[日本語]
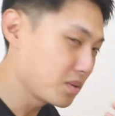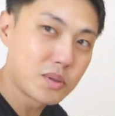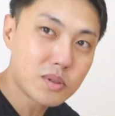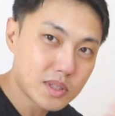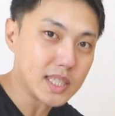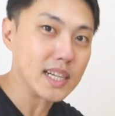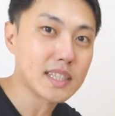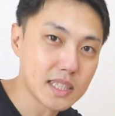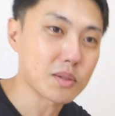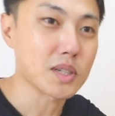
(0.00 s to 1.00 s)
売るって
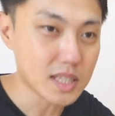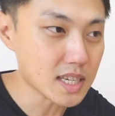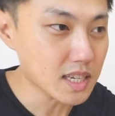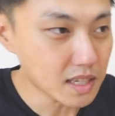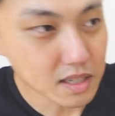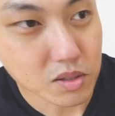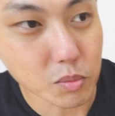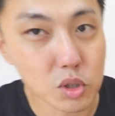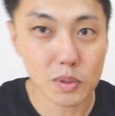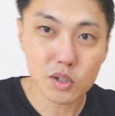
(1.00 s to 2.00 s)
なった時に
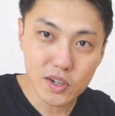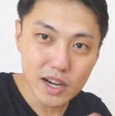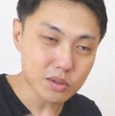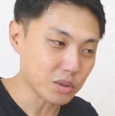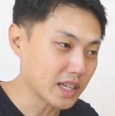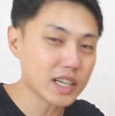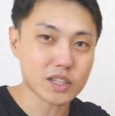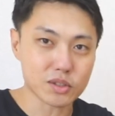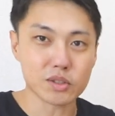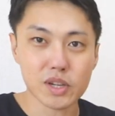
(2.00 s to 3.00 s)
元箱があると高
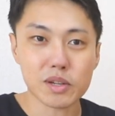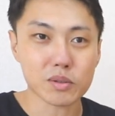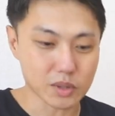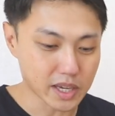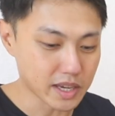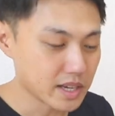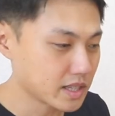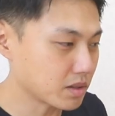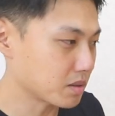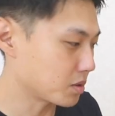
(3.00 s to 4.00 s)
く売れるので
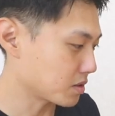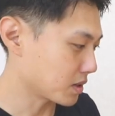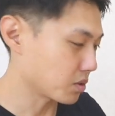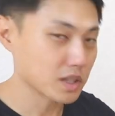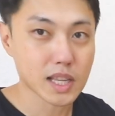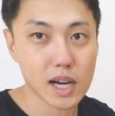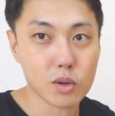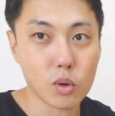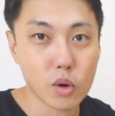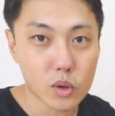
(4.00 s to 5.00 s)
なので僕はこういった
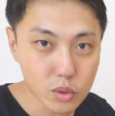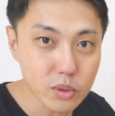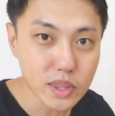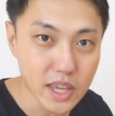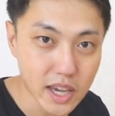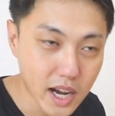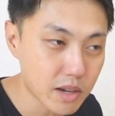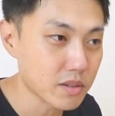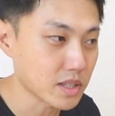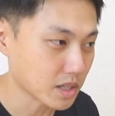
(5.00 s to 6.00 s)
箱取ってあ
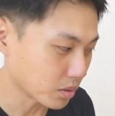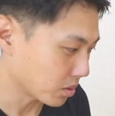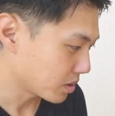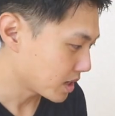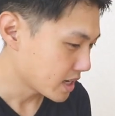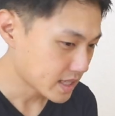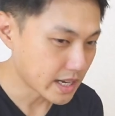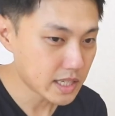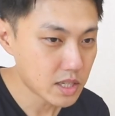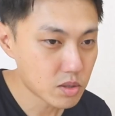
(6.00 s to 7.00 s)
るんですけど
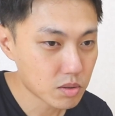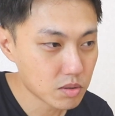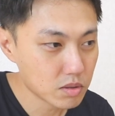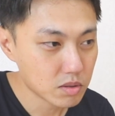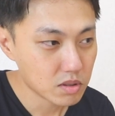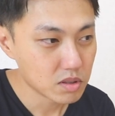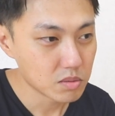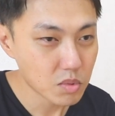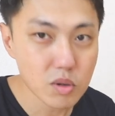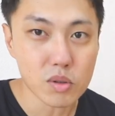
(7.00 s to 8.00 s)
最近その
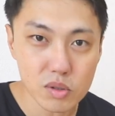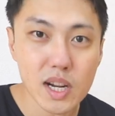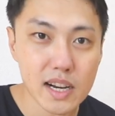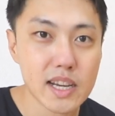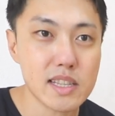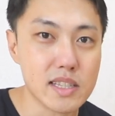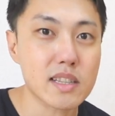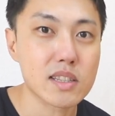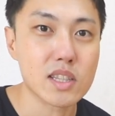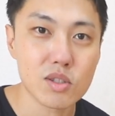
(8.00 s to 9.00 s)
もう売らない
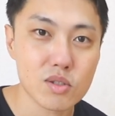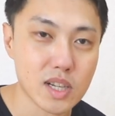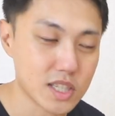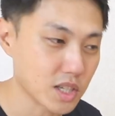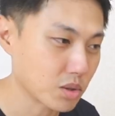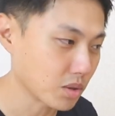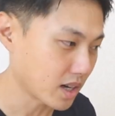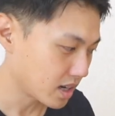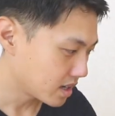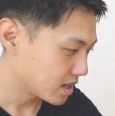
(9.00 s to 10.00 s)
ぜガジェット
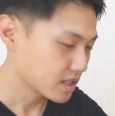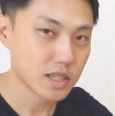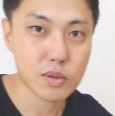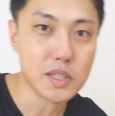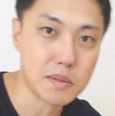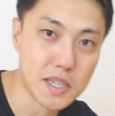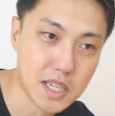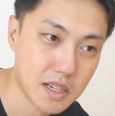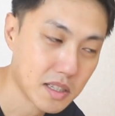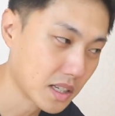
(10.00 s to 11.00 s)
が増えてきま
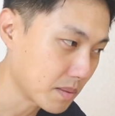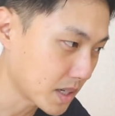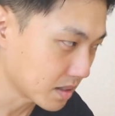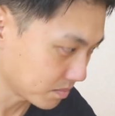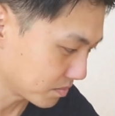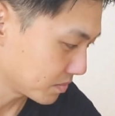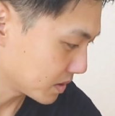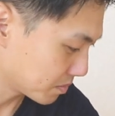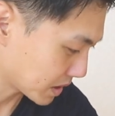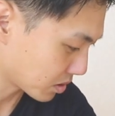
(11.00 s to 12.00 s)
した。てかまあ、うん
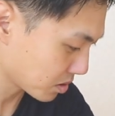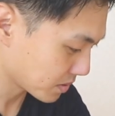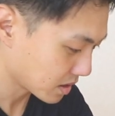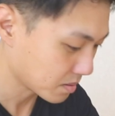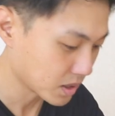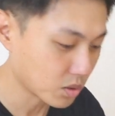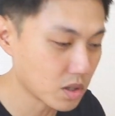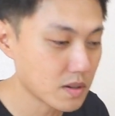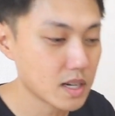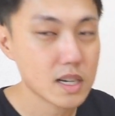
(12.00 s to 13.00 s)
まあ、例えば、こ
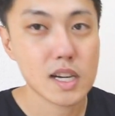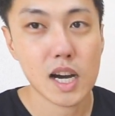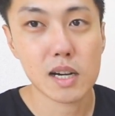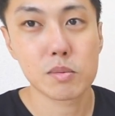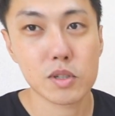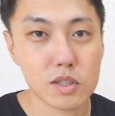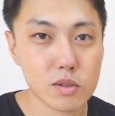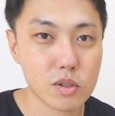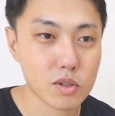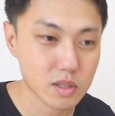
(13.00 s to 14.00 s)
れはあの僕
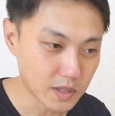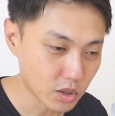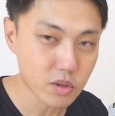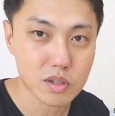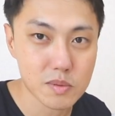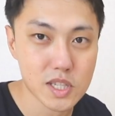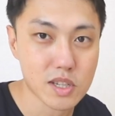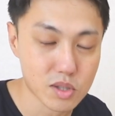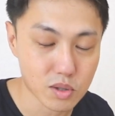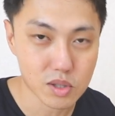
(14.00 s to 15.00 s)
の今教育
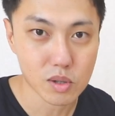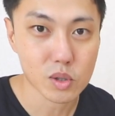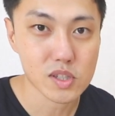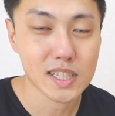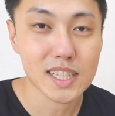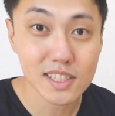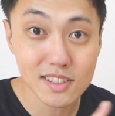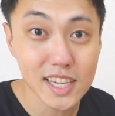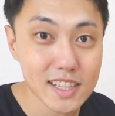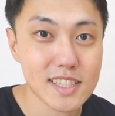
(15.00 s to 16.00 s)
ビジネスでお世話になって
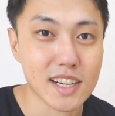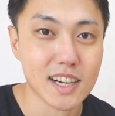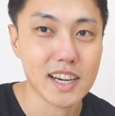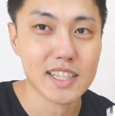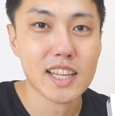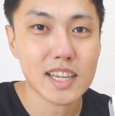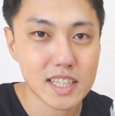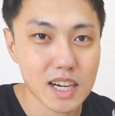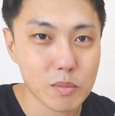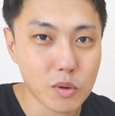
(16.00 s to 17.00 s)
るケンジさんから頂い
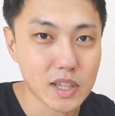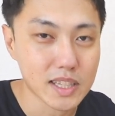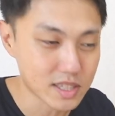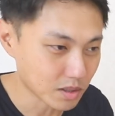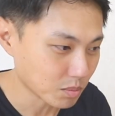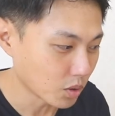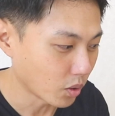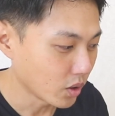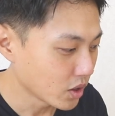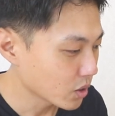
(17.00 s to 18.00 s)
たものなんですけど
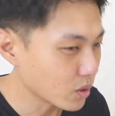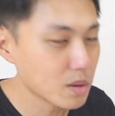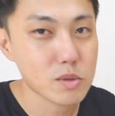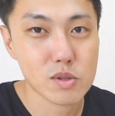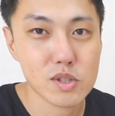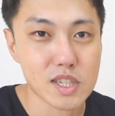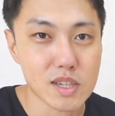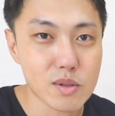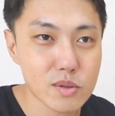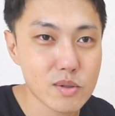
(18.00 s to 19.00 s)
もこれはもう正
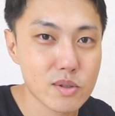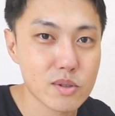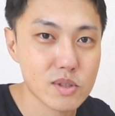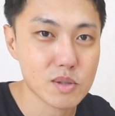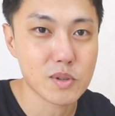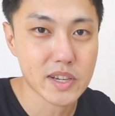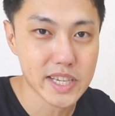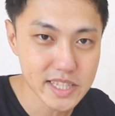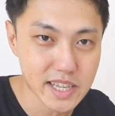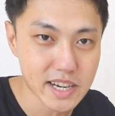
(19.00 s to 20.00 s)
直売るつもりは
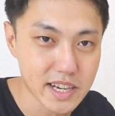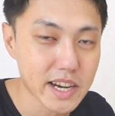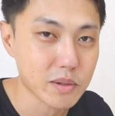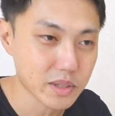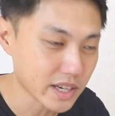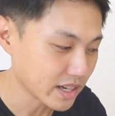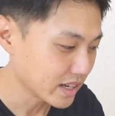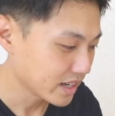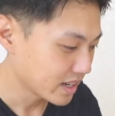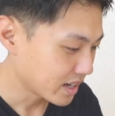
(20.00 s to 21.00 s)
一切ないので
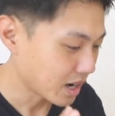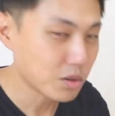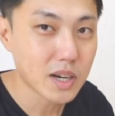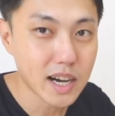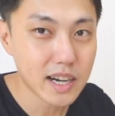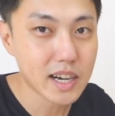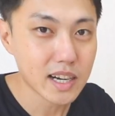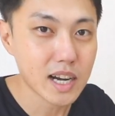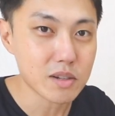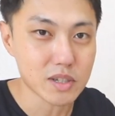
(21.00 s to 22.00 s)
箱が
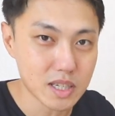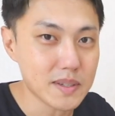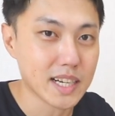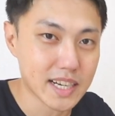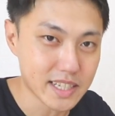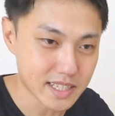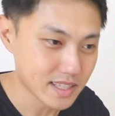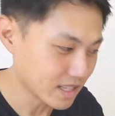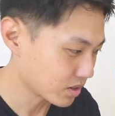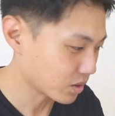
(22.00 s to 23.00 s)
ある意味がないで
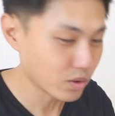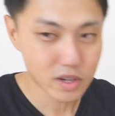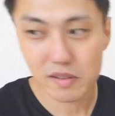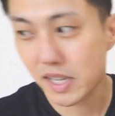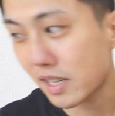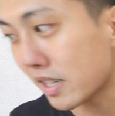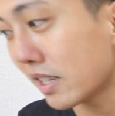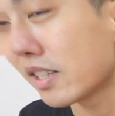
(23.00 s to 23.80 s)
すなのでこれは